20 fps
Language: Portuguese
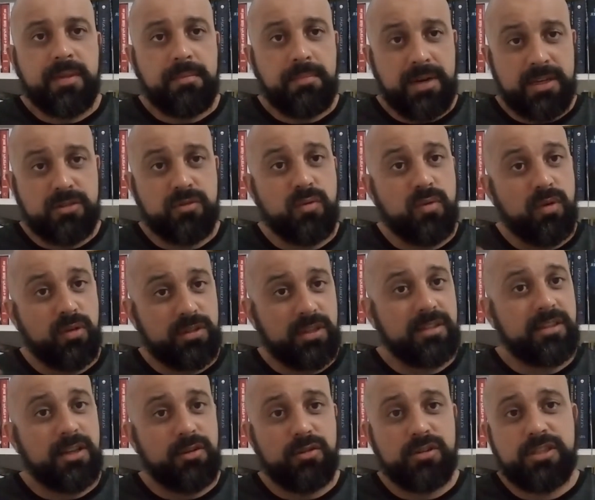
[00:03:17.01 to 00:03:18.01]
mas um outro
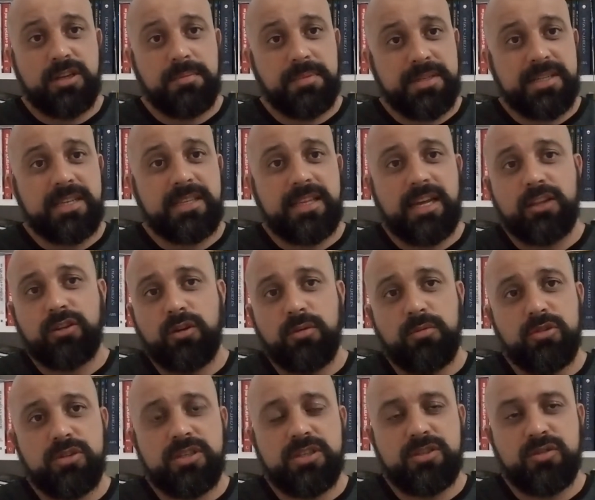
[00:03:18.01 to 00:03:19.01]
anterior tinha apresentado,
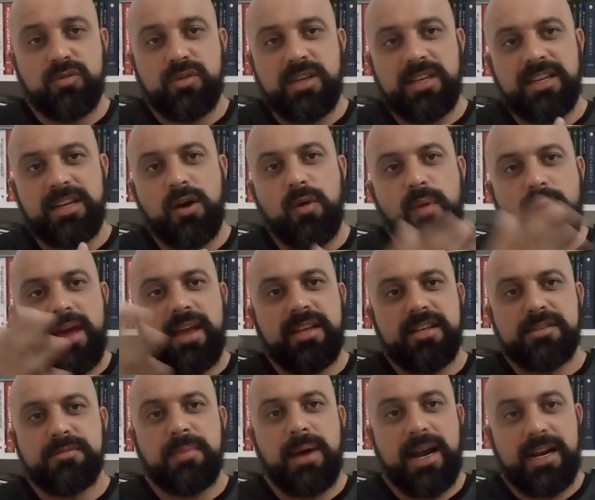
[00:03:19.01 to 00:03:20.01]
como eu disse, um que não era
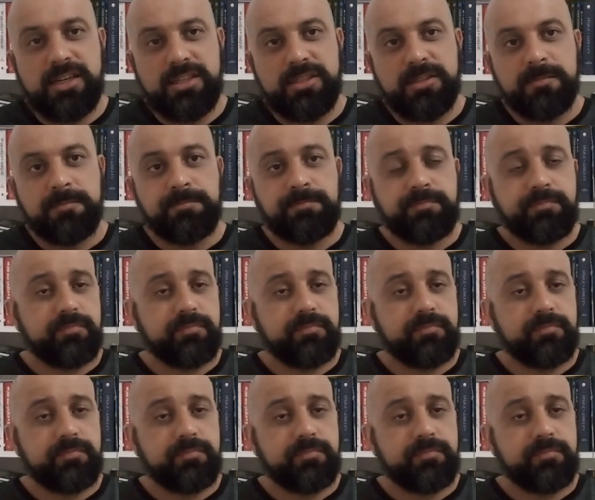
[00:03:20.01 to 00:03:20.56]
smart.